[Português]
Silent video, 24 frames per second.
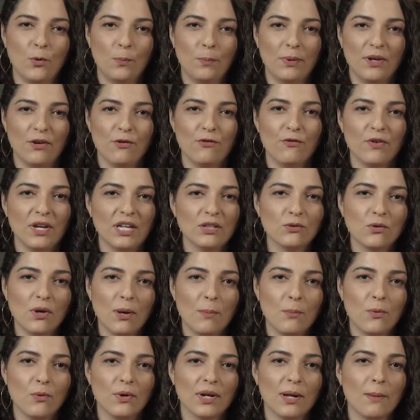o perfeito
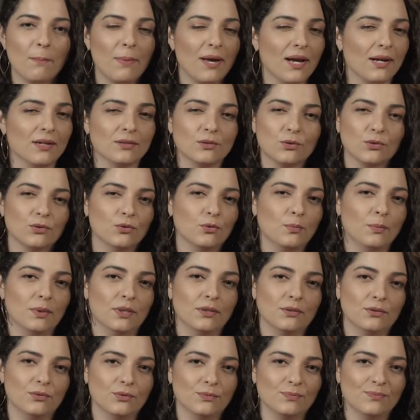amor apaga todo
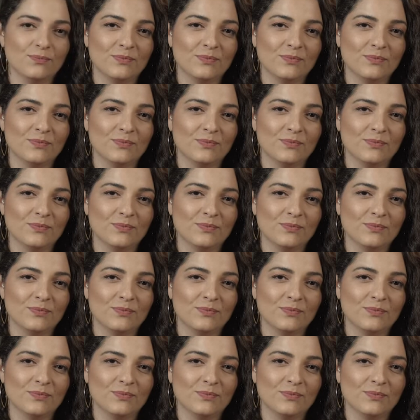medo.